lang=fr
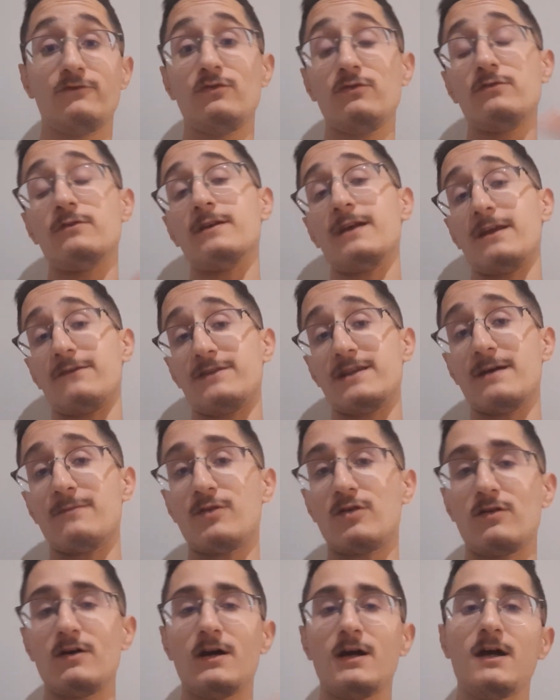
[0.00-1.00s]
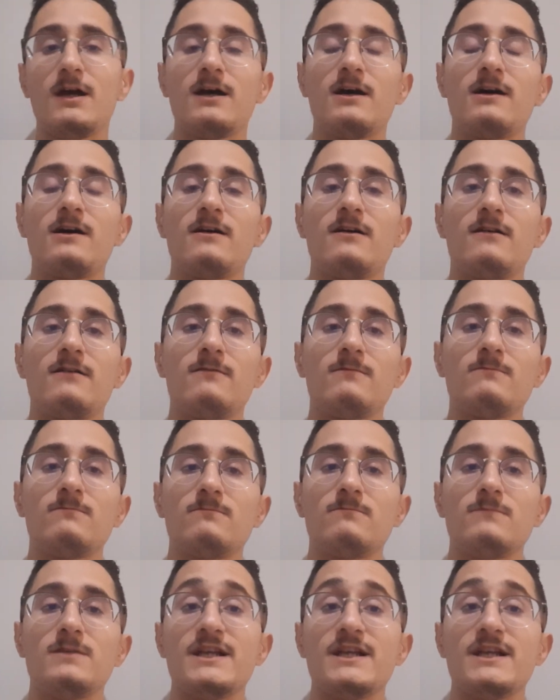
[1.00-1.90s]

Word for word: D'une, évidemment, euh,